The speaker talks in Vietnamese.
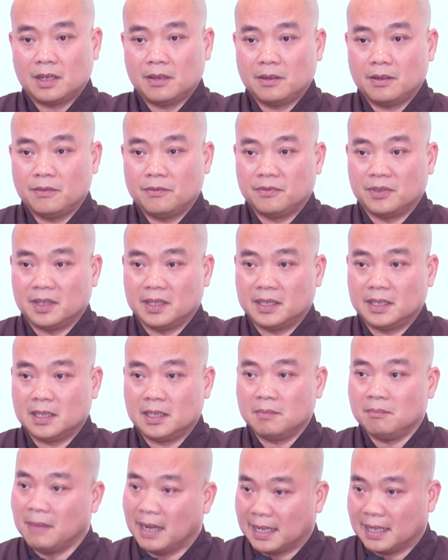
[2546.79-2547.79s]
cái, cái vị cho
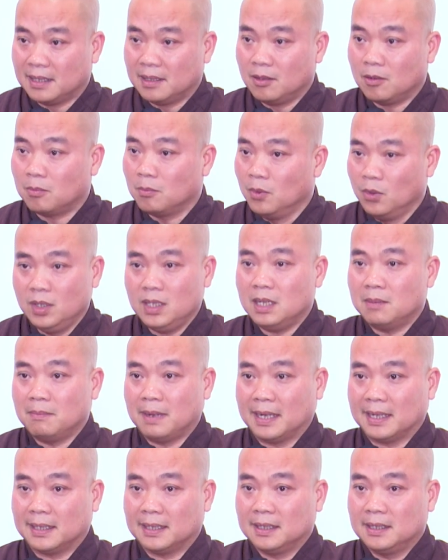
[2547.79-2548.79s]
nó mặn, hoặc muối là
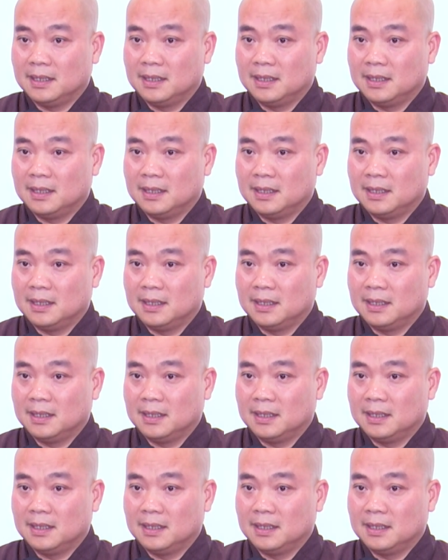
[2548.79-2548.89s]
mặn,